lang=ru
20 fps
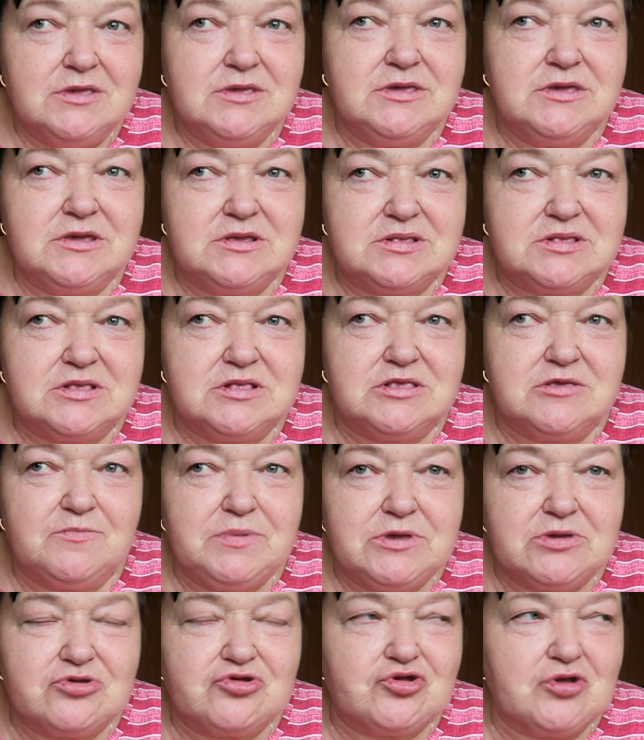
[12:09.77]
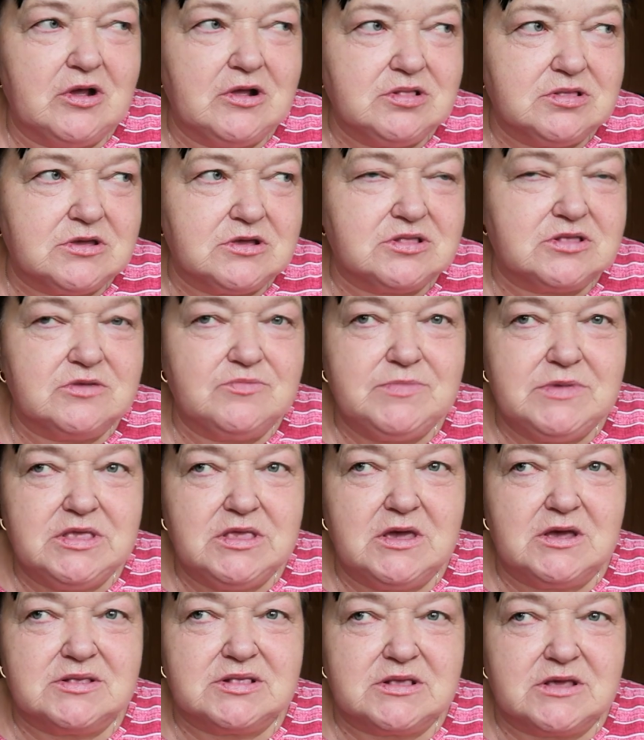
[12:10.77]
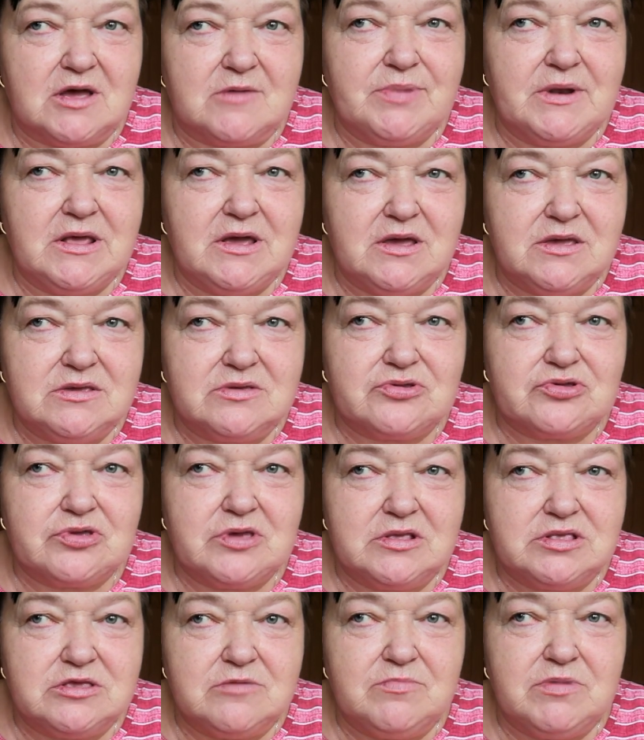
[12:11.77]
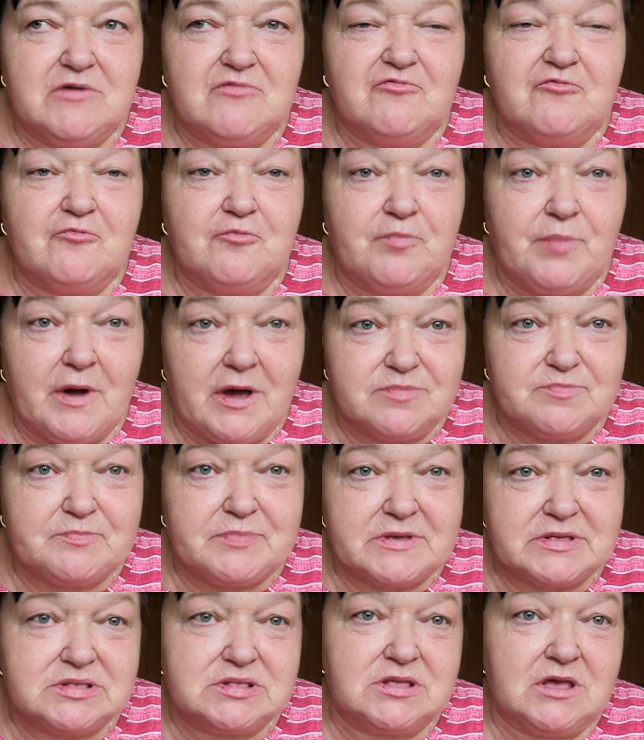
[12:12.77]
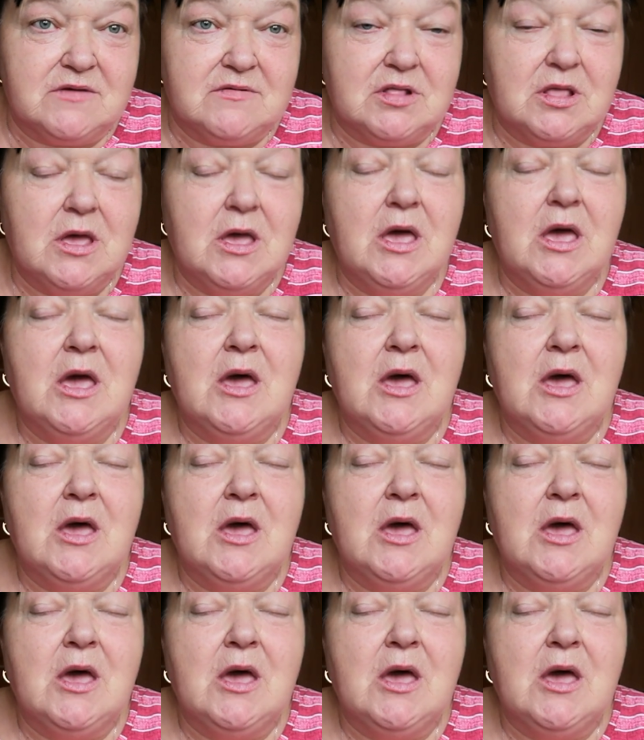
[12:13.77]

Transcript: Если тебе жалко, ты меня скобляешь, я тебе в бан поставил.